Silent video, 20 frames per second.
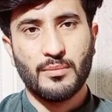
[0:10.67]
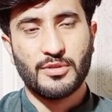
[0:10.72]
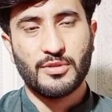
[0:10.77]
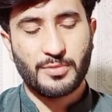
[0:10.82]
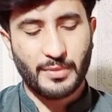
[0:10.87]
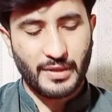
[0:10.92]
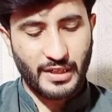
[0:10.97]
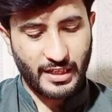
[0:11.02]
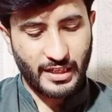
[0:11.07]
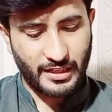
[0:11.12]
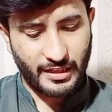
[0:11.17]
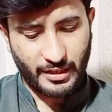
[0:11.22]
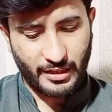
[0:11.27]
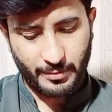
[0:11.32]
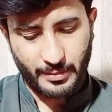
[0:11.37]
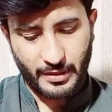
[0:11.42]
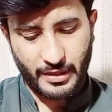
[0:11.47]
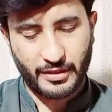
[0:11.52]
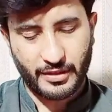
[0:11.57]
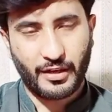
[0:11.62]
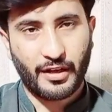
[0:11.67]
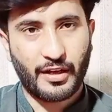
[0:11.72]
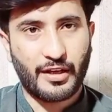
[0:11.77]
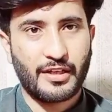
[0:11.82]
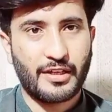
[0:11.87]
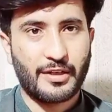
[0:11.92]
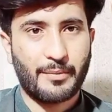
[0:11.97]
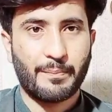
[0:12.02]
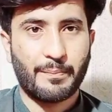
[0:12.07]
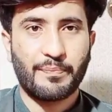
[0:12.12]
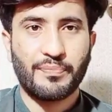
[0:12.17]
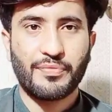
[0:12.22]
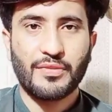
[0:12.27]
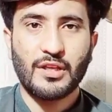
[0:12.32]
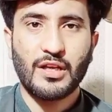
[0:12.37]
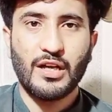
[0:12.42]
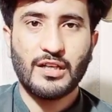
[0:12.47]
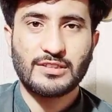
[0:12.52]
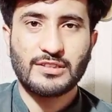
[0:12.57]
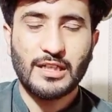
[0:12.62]
बसमीम
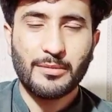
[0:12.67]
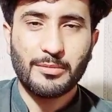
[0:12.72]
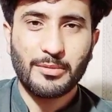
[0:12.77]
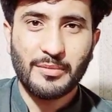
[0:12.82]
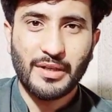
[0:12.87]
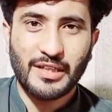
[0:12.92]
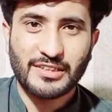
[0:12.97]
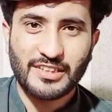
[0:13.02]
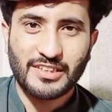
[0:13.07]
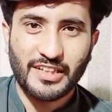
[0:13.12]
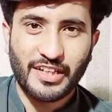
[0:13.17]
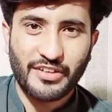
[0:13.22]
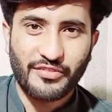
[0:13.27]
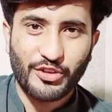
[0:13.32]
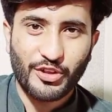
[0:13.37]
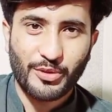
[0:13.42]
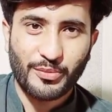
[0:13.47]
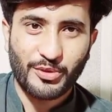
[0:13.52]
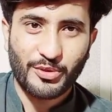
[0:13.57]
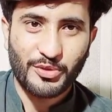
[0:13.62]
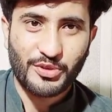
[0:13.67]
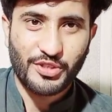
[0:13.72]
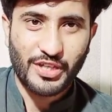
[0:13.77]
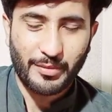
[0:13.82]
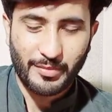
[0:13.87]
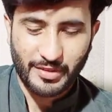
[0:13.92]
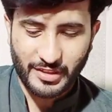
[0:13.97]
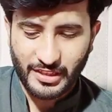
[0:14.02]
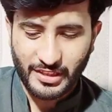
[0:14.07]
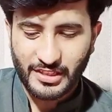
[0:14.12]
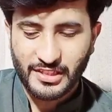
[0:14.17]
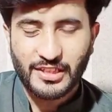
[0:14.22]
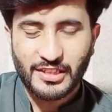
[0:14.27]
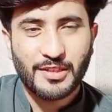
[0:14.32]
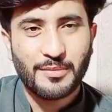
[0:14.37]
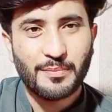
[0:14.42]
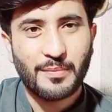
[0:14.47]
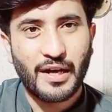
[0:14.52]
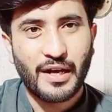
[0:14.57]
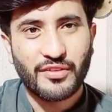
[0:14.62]
अस्सलाम नाजिन नई वीडियो में खुश आमदीद
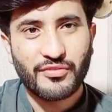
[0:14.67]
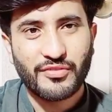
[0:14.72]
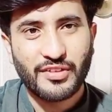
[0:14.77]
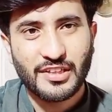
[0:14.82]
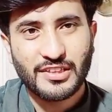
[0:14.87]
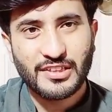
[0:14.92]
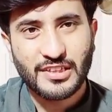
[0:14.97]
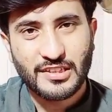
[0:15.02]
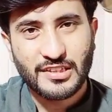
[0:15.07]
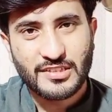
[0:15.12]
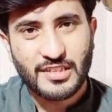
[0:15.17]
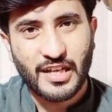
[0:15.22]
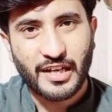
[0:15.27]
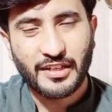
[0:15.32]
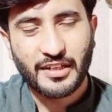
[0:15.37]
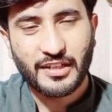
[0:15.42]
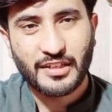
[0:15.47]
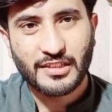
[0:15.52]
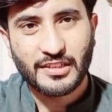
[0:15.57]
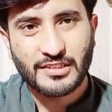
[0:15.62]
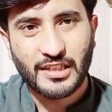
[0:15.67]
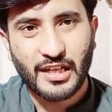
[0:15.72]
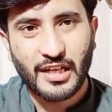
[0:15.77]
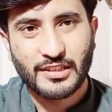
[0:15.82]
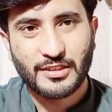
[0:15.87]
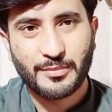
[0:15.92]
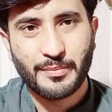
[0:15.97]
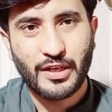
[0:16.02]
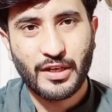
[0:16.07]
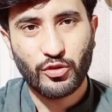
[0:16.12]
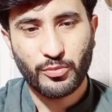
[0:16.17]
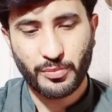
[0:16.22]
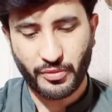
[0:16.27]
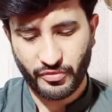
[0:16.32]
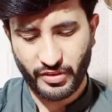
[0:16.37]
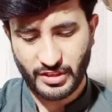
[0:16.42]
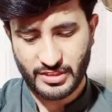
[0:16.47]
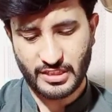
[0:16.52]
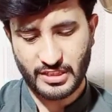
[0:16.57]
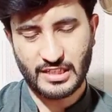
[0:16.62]
पाक विलेज इनसाइडर के साथ मैं हूं
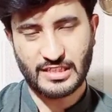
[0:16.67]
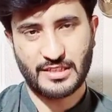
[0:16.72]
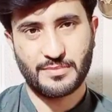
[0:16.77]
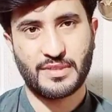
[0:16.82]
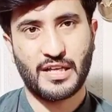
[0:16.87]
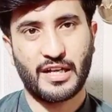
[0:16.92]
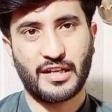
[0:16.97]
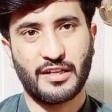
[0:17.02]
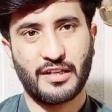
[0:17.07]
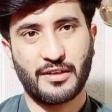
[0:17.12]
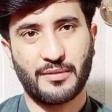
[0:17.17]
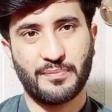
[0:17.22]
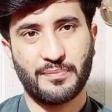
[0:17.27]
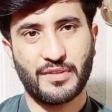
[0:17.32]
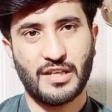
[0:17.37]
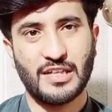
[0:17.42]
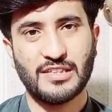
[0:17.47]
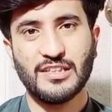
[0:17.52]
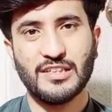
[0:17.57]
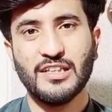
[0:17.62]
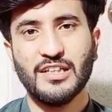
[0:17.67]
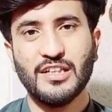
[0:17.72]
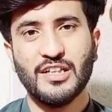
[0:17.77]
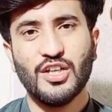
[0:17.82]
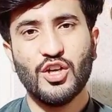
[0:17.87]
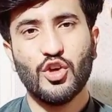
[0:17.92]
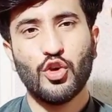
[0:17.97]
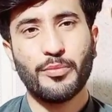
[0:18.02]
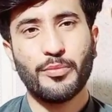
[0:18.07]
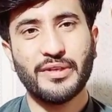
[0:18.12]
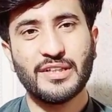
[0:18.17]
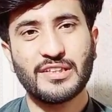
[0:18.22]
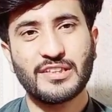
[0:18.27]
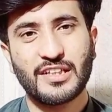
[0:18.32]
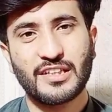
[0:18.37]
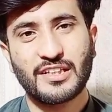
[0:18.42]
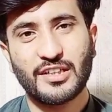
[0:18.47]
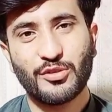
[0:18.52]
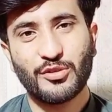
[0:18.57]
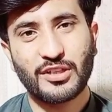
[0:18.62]
प्रोफेसर आजम सागर नाजिन उम्मीद
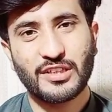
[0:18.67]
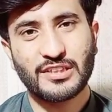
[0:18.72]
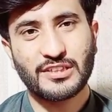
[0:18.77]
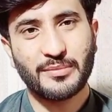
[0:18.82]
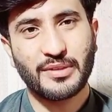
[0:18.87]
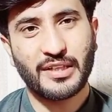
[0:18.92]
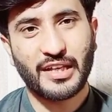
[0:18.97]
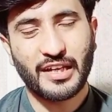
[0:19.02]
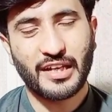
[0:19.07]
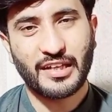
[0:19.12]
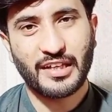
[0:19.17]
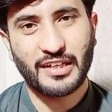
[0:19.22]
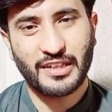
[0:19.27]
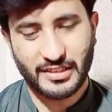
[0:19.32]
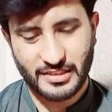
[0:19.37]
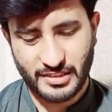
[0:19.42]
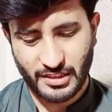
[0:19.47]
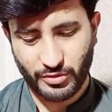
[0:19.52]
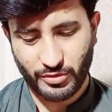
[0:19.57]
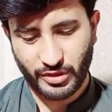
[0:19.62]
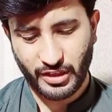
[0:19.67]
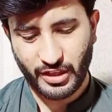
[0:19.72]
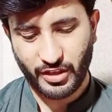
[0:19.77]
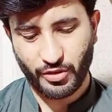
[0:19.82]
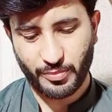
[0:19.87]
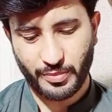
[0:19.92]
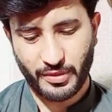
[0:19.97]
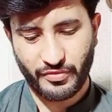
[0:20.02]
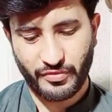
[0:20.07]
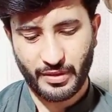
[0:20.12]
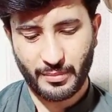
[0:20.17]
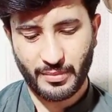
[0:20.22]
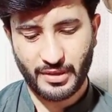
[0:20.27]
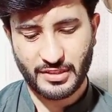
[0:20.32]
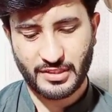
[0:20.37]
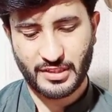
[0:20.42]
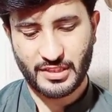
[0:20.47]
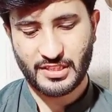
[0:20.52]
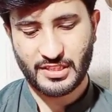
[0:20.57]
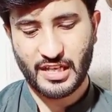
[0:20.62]
करता हूं कि सभी खैर खैरियत से होंगे और अपनी
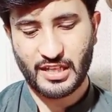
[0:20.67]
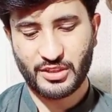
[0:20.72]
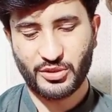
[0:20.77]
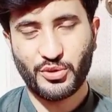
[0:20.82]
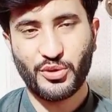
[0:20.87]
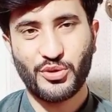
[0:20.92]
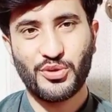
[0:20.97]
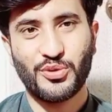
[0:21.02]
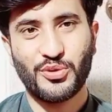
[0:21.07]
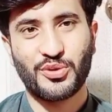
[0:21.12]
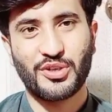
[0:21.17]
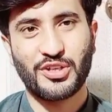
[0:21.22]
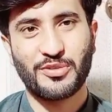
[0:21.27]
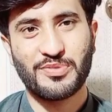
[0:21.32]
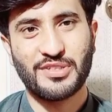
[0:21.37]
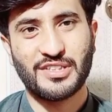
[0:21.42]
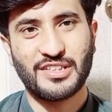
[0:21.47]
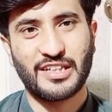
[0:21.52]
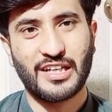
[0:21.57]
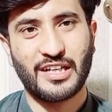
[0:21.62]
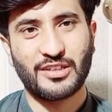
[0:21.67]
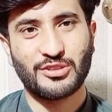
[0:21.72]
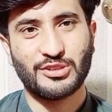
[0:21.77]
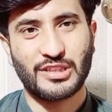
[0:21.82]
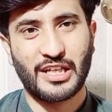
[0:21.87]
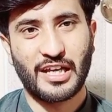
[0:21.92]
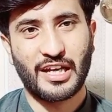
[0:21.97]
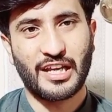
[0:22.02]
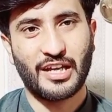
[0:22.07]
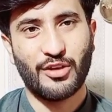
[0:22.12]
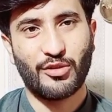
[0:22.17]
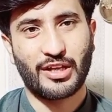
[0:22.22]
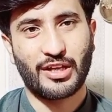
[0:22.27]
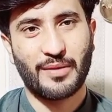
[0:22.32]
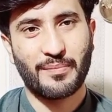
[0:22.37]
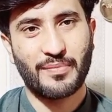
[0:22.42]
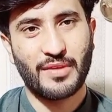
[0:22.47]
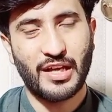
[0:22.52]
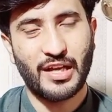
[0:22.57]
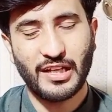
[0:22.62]
फैमिलीज़ के साथ खुश खरम ज़िंदियाँ गुजार रहे होंगे
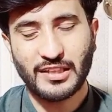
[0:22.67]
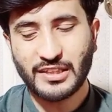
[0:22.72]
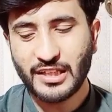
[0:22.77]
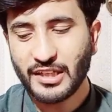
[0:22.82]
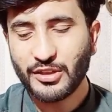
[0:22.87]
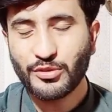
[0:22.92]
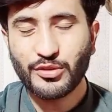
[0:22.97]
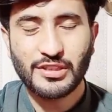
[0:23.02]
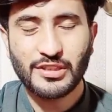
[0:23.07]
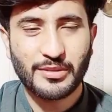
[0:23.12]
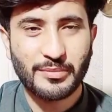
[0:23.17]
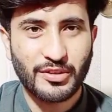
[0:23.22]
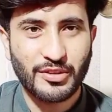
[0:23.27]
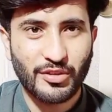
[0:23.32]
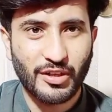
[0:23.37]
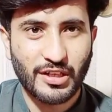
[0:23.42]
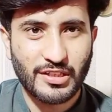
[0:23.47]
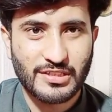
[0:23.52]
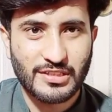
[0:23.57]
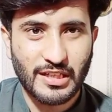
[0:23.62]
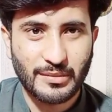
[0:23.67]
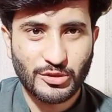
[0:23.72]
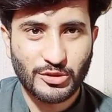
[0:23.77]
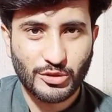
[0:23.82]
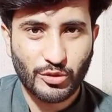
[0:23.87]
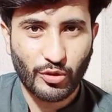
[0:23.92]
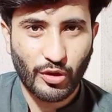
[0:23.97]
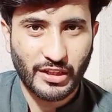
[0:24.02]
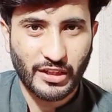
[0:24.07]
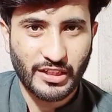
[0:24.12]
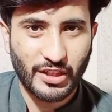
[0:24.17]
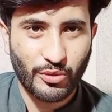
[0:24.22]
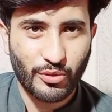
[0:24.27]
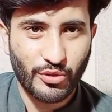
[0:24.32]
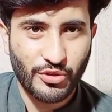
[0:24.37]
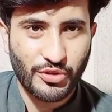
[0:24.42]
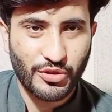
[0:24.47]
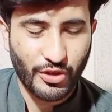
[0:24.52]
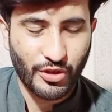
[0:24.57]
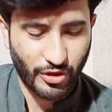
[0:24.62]
अल्लाह ताला यूँ ही सभी को हंसता मुस्कुराता
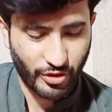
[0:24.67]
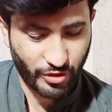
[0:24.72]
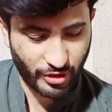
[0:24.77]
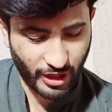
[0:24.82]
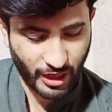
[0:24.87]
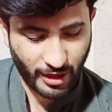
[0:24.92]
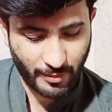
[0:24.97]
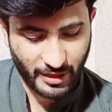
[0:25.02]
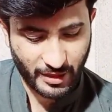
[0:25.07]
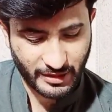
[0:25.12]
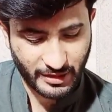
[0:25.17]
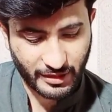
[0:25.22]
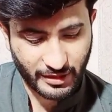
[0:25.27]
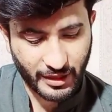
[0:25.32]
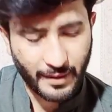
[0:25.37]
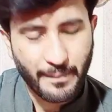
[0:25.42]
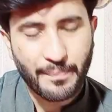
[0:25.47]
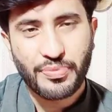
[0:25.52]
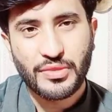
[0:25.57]
खुश और आबाद रखे